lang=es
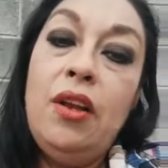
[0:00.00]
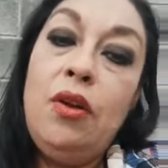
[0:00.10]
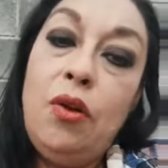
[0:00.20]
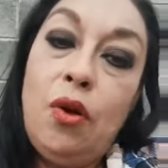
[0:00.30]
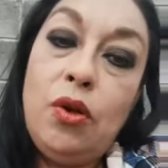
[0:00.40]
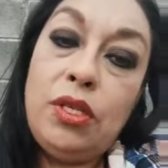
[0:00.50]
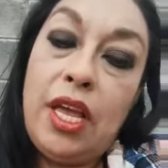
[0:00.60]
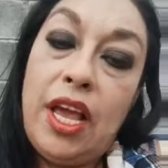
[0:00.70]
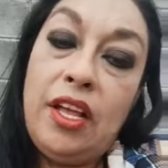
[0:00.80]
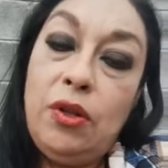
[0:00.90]
no,
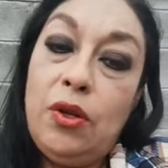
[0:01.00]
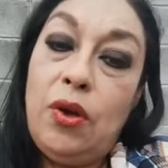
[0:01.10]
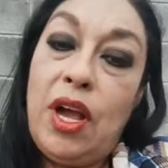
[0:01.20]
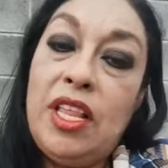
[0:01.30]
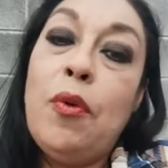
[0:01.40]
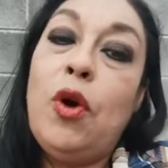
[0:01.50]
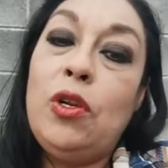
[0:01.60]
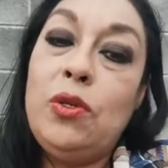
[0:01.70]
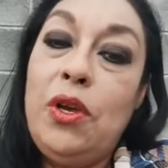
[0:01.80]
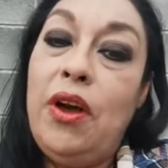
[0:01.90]
se, no hay
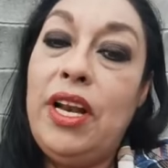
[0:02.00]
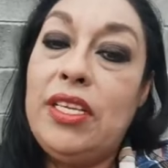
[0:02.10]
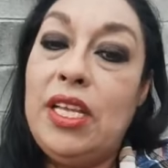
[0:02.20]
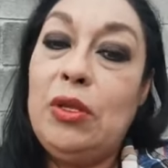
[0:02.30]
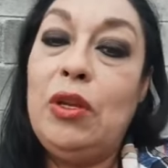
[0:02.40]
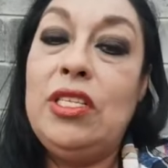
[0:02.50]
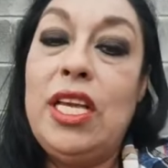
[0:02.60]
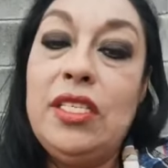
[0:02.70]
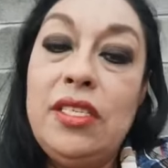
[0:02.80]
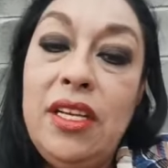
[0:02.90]
devoluciones,
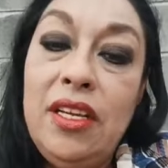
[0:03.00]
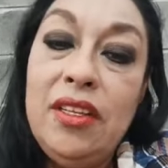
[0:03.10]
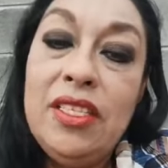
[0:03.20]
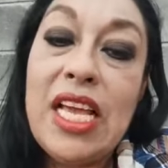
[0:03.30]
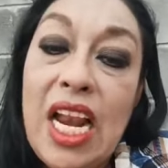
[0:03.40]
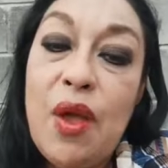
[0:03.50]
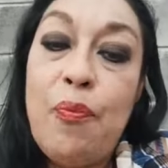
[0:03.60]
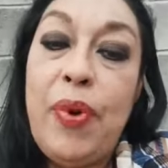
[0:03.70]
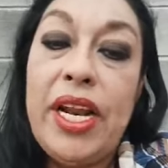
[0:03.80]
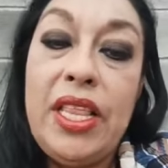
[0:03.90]
entonces salen
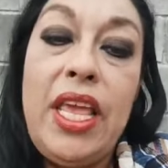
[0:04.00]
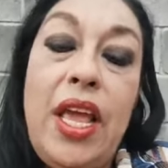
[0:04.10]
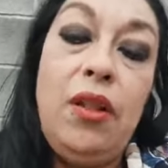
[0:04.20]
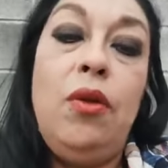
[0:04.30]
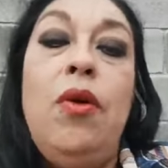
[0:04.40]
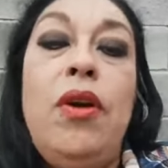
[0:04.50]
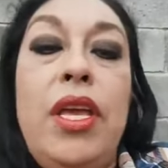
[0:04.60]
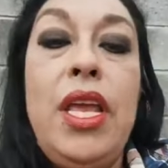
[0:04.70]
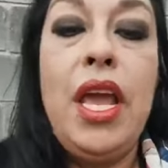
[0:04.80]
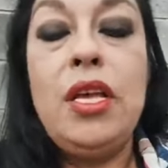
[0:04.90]
perdiendo
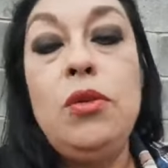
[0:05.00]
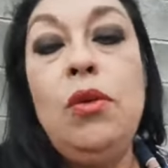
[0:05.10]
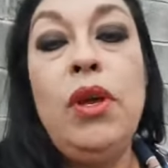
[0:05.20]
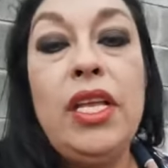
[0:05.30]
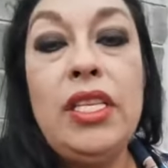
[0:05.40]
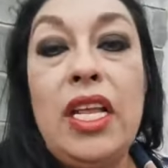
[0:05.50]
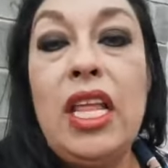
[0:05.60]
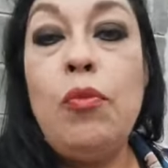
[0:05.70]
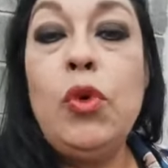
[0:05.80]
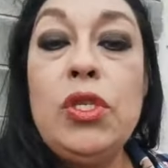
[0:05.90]
y eso es lo que
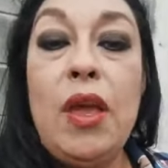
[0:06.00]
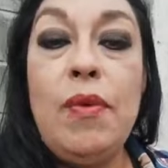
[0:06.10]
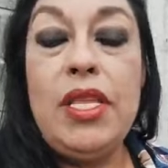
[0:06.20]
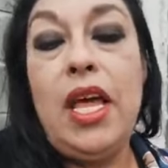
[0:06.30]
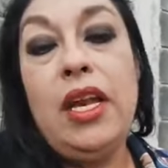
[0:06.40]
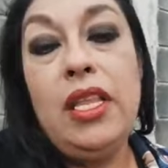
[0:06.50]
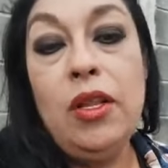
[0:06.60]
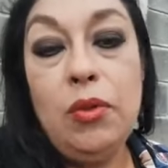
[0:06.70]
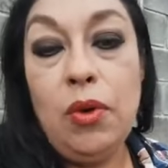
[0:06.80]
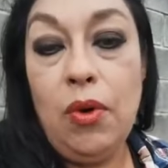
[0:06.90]
tratamos de evitar
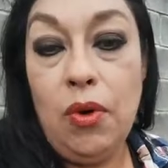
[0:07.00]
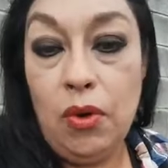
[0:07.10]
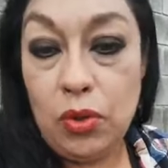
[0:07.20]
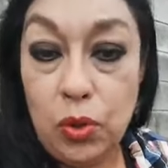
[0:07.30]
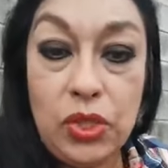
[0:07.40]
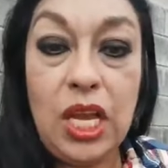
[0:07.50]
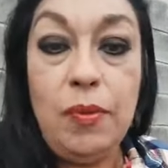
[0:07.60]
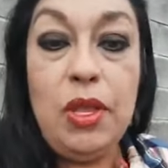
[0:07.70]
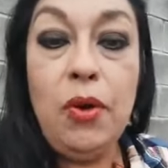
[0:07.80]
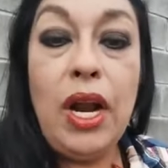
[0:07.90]
tanto su
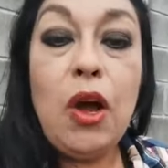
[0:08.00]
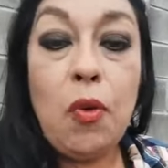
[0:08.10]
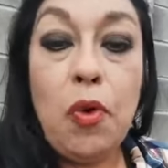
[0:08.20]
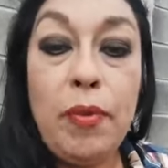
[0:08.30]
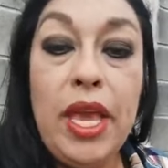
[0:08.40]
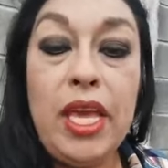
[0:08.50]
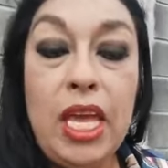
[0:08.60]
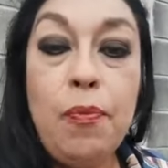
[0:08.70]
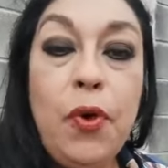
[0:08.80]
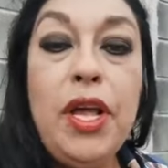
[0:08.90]
servidora como mi
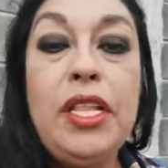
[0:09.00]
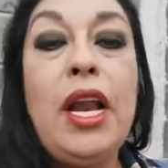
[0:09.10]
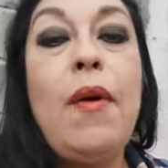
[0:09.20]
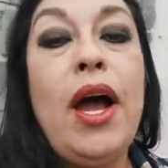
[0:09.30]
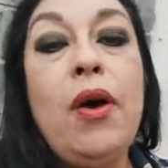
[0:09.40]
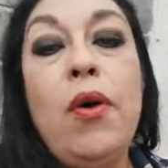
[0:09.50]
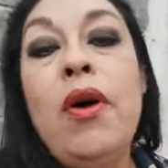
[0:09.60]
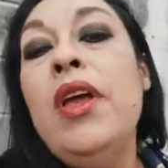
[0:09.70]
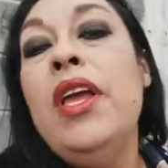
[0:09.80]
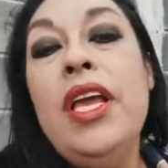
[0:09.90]
equipo de trabajo,
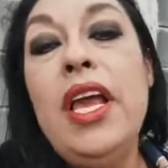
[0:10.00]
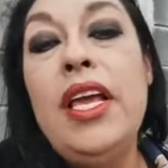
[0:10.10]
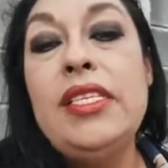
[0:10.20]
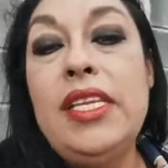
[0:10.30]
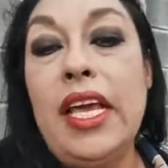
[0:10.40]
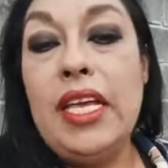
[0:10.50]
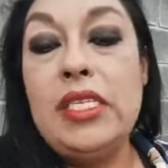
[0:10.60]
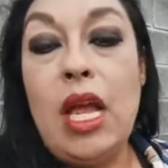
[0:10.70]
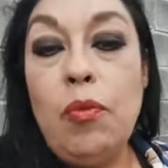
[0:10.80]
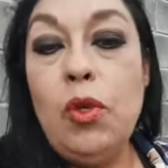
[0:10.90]
este, que
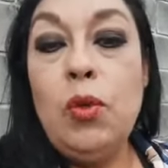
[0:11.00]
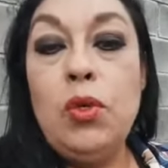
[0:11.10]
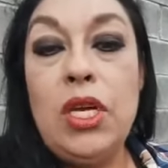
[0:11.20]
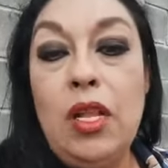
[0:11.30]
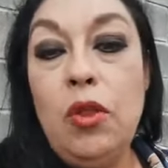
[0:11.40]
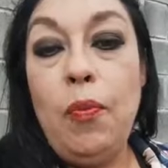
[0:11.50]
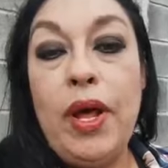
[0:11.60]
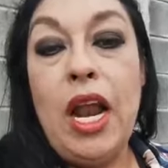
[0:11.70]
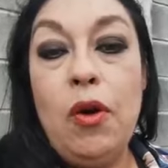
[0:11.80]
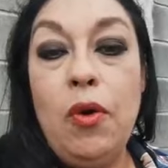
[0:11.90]
estamos luchando
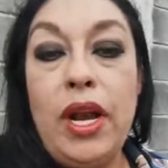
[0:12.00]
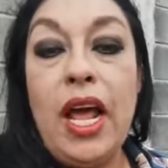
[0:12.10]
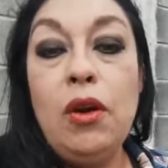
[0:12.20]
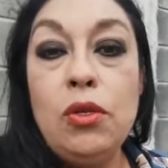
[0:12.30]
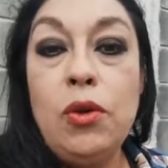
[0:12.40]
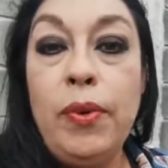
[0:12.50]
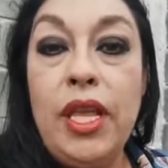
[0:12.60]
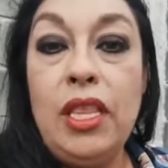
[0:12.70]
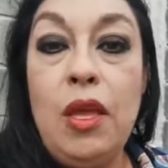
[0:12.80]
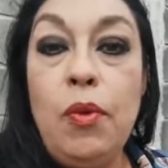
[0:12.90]
para lograr los
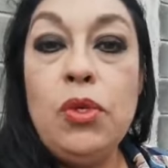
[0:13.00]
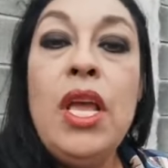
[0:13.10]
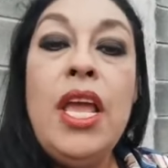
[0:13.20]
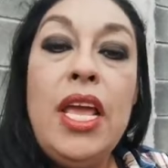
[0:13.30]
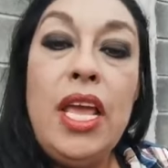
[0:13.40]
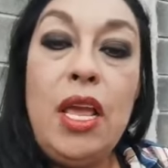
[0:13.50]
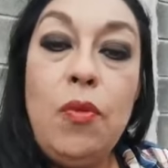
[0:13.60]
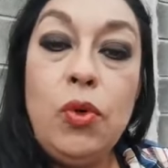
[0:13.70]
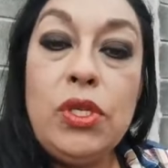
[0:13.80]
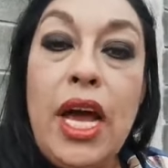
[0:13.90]
objetivos y
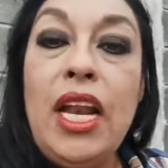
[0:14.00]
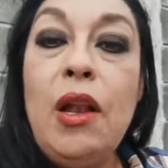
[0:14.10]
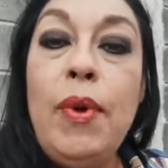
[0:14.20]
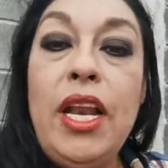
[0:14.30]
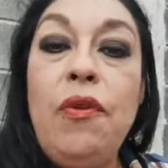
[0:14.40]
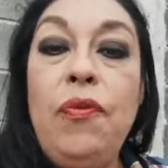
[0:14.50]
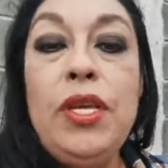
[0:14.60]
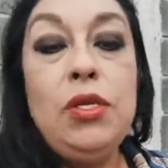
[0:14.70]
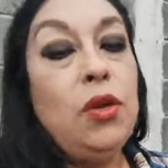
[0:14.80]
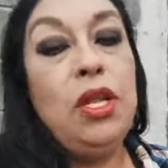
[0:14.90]
buscar el
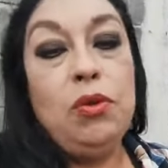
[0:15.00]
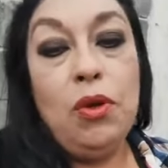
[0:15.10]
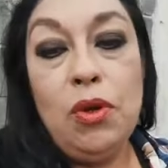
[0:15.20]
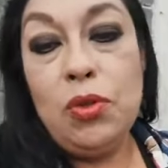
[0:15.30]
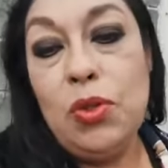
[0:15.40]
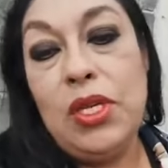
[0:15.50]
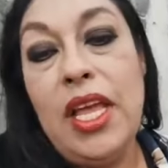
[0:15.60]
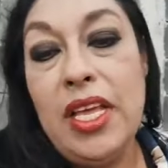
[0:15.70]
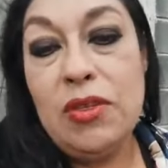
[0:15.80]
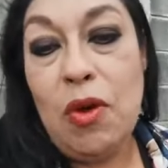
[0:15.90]
beneficio de todos
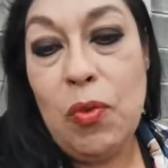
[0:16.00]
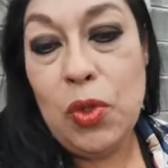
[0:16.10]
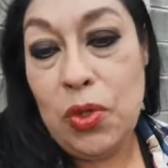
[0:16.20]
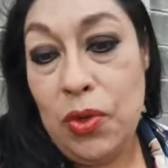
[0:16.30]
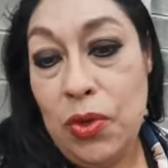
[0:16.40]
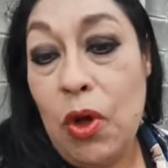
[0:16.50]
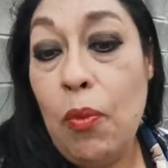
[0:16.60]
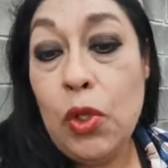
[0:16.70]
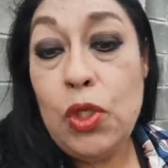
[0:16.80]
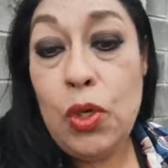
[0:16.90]
ustedes como,
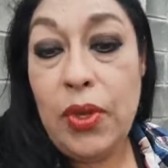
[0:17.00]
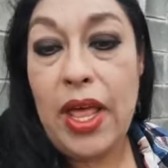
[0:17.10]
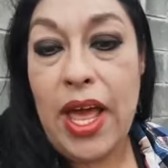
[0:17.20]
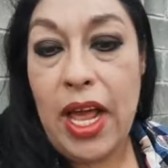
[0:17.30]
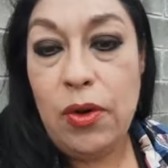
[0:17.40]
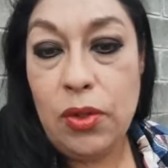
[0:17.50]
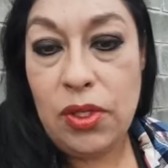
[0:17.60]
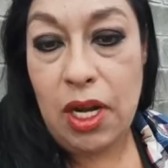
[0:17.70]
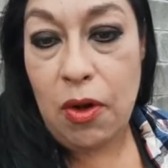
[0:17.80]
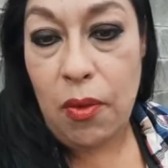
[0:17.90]
como ciudadanos.
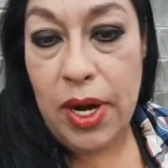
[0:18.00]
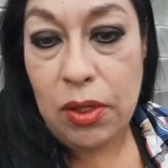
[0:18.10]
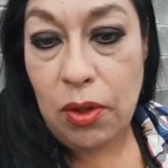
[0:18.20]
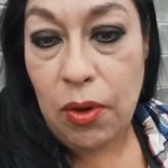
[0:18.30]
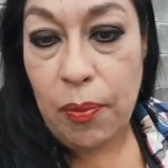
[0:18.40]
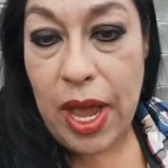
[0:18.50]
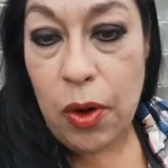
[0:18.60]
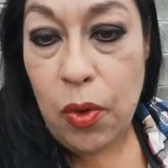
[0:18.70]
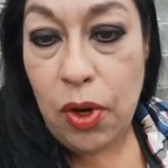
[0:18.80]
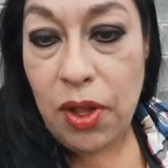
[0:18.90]
Rigoberto
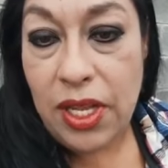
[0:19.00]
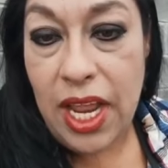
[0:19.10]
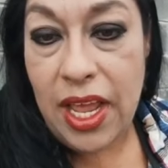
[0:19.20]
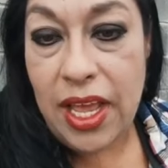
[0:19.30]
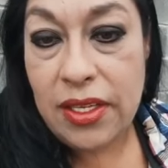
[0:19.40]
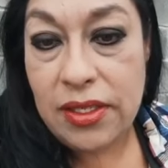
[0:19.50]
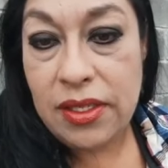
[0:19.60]
Barú Rodríguez.